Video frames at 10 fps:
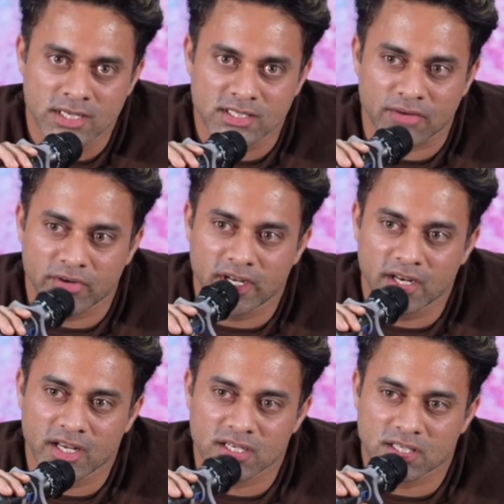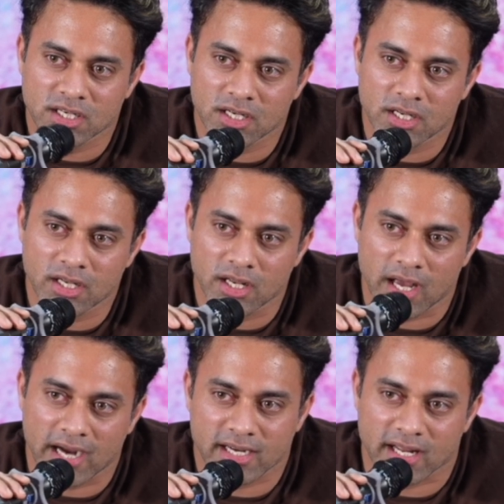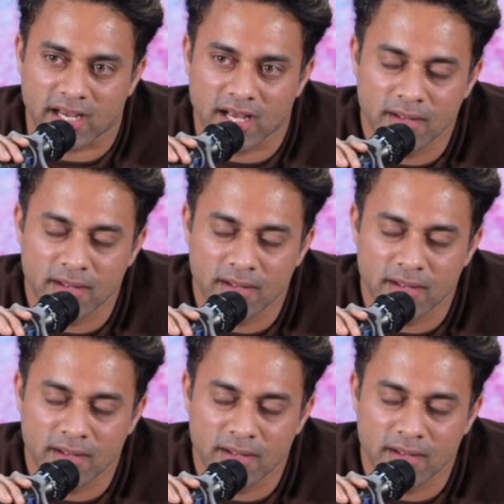సెవెంటీన్ ఇయర్స్కి యాక్టర్ అయ్యా